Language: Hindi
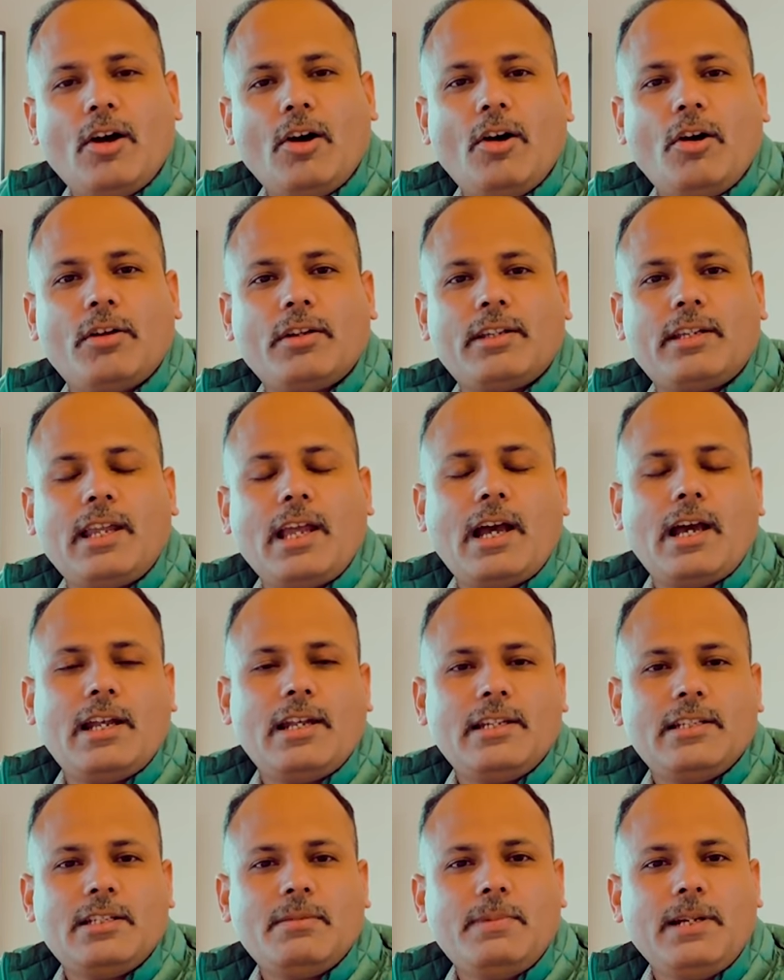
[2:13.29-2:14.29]
और क्या
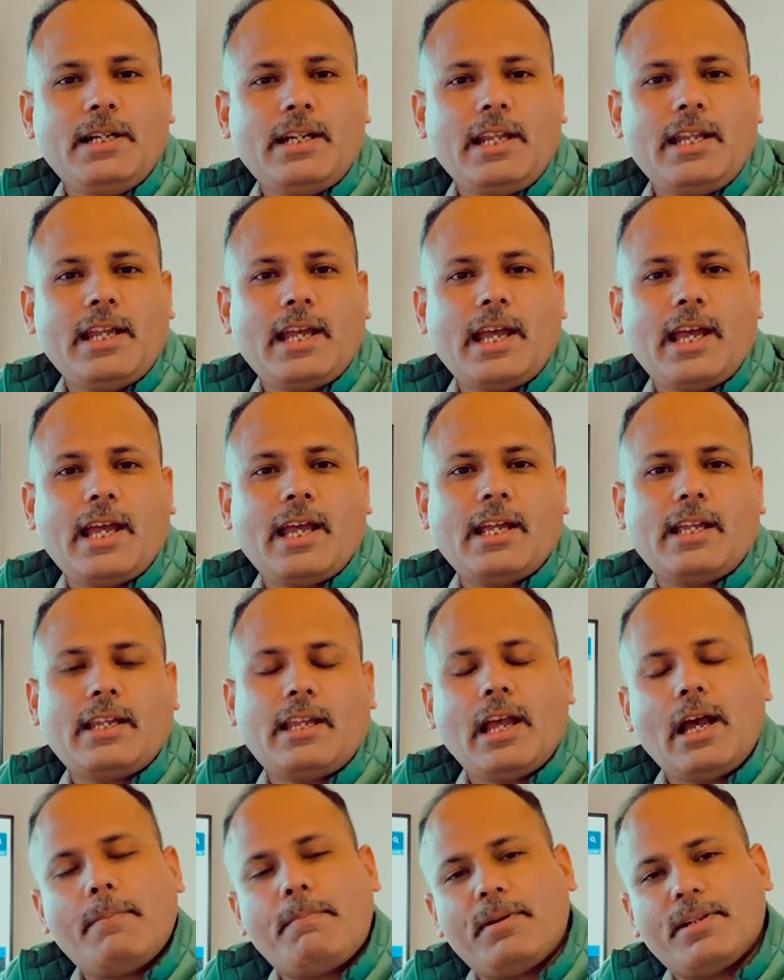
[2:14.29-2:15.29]
एलिजिबिलिटी है
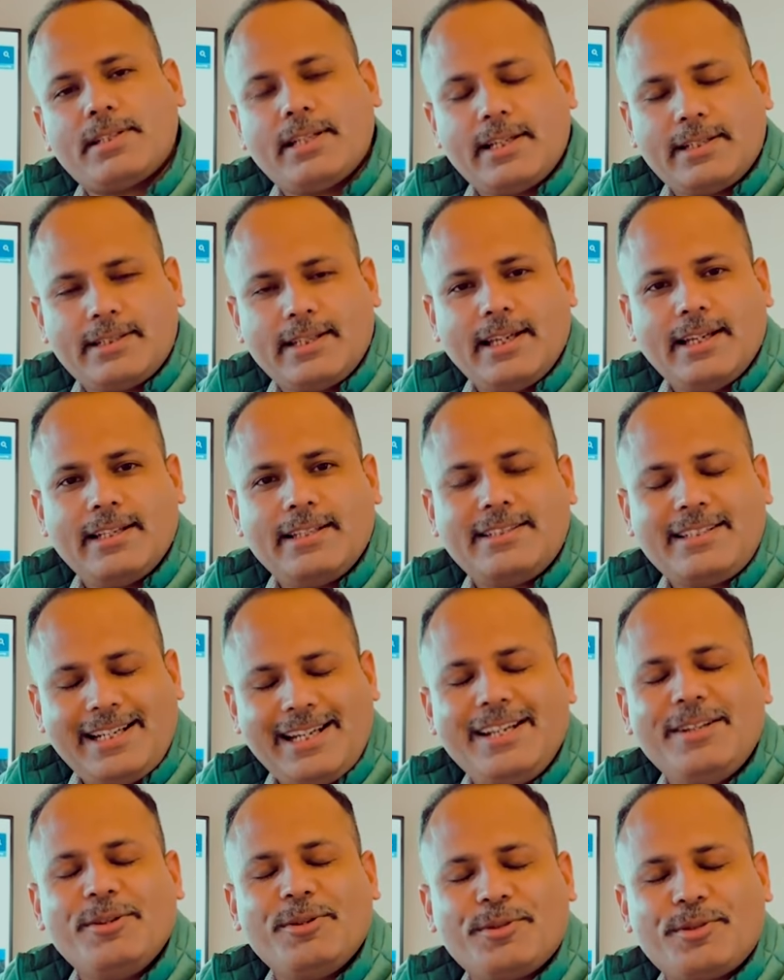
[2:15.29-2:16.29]
क्या प्रोसेस है
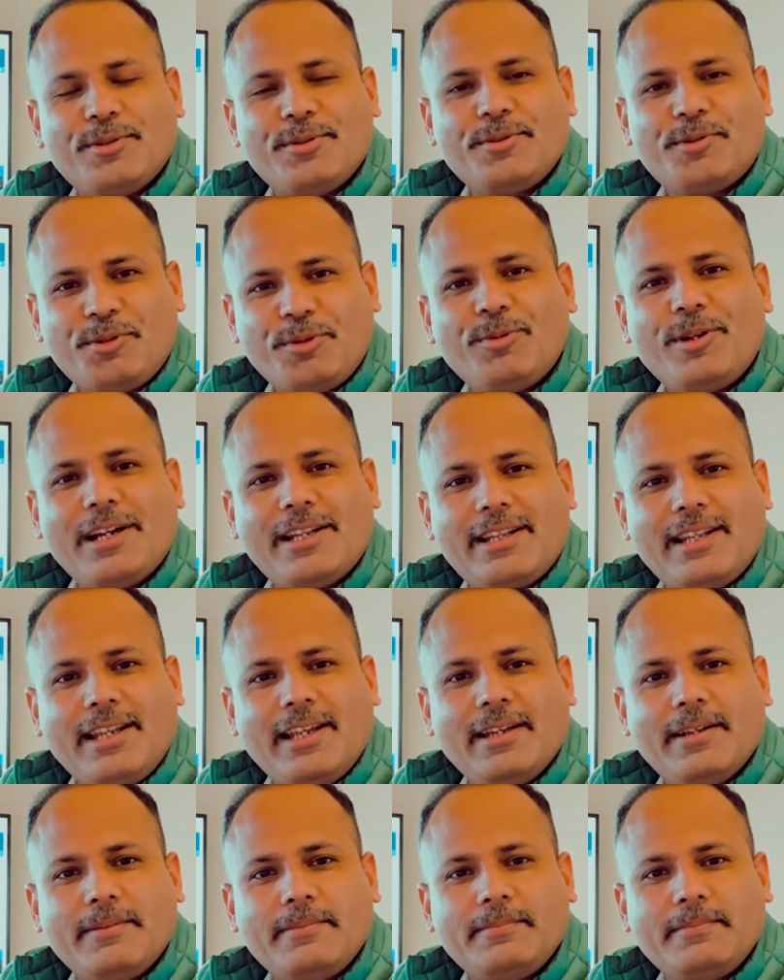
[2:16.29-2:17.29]
चलिए दोस्तों शुरू करते हैं